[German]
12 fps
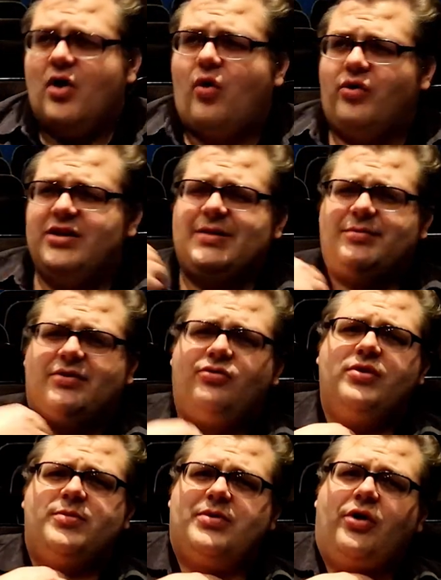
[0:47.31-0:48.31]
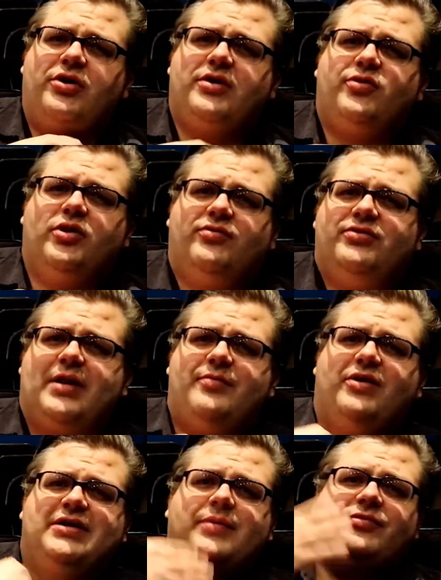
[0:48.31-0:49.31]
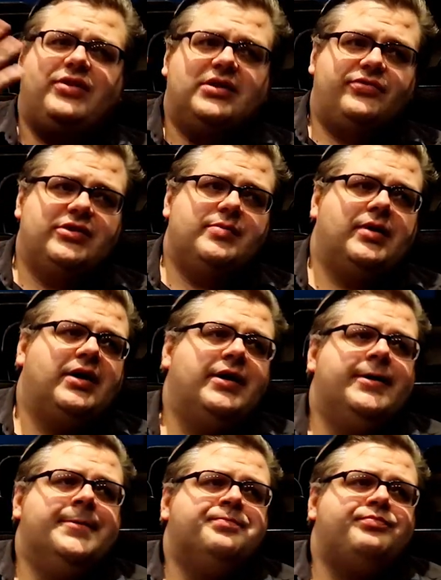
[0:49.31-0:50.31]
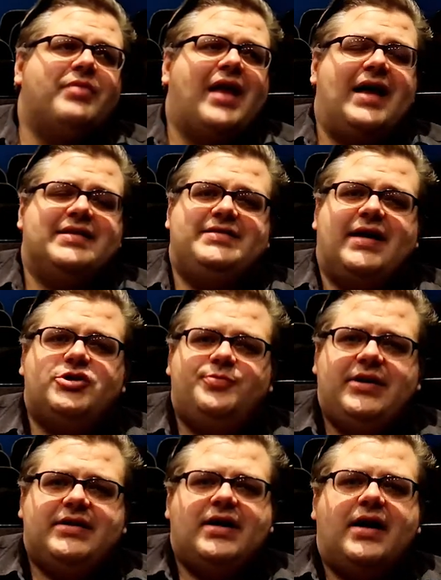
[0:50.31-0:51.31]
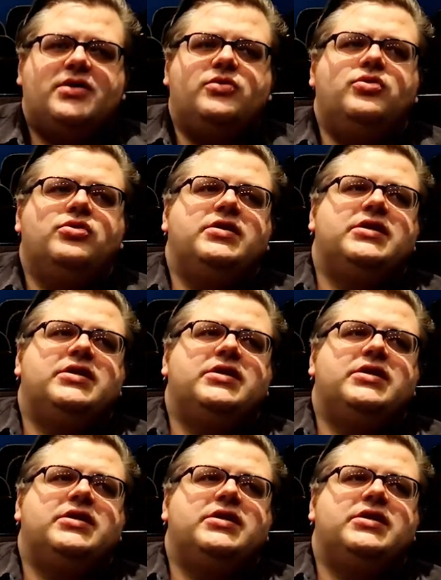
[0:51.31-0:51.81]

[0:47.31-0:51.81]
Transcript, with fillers: Und ich habe das Gefühl, ich bin auch noch nicht voll auf dem Dampfer. Ich habe viele Filme erst sehr spät nachgeholt.